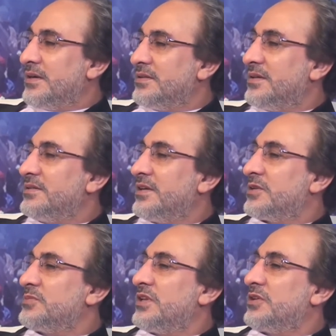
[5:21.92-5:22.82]
Allah
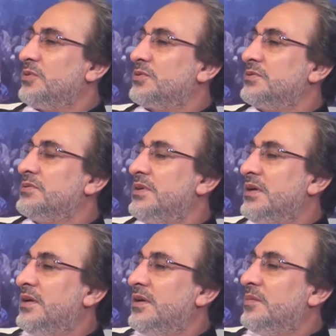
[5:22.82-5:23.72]
yardımcıları olsun.
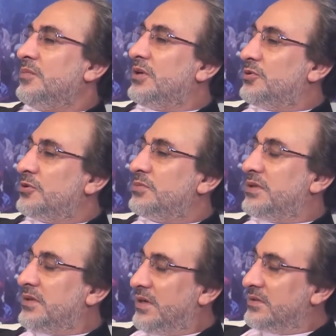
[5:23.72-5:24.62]
Böyle
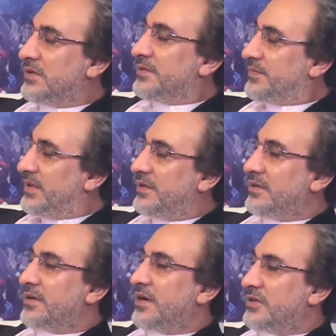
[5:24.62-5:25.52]
durumda Allah
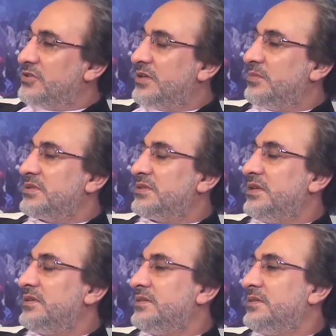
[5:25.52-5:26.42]
e,
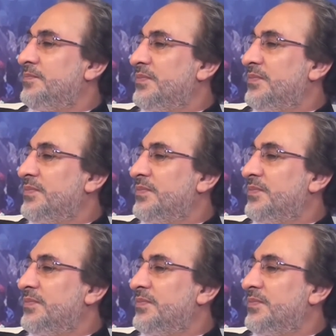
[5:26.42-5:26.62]
kardeşlerimiz de